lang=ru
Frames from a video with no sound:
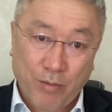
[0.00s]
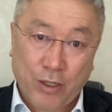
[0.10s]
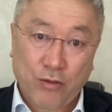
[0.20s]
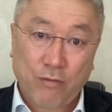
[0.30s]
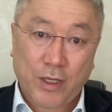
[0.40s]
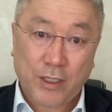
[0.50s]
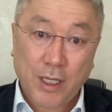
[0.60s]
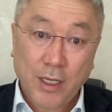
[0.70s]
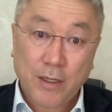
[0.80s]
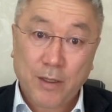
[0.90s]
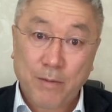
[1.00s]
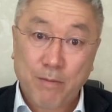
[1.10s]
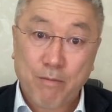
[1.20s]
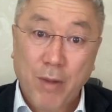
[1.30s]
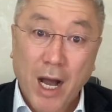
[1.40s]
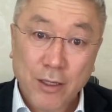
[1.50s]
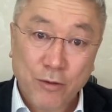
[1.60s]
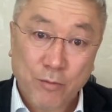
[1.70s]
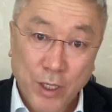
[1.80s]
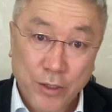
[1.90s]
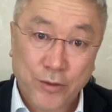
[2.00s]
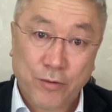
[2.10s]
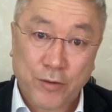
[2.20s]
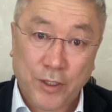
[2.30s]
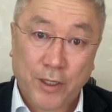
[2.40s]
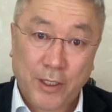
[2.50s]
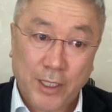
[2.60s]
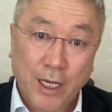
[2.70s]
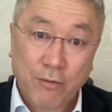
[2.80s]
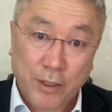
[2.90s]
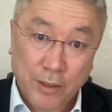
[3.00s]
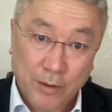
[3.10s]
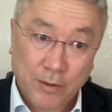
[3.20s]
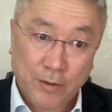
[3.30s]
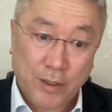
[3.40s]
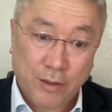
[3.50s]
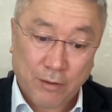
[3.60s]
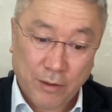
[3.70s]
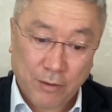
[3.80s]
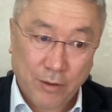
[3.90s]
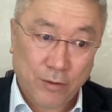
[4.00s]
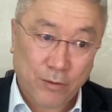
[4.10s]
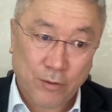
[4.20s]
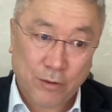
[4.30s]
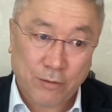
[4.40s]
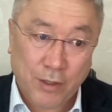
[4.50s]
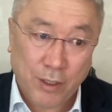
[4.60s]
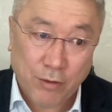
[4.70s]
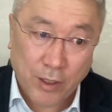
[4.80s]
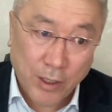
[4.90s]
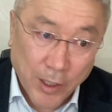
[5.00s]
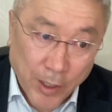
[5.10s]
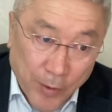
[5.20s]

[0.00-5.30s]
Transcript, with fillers: прошу вас, малую политику сделать, да, вот это э, своего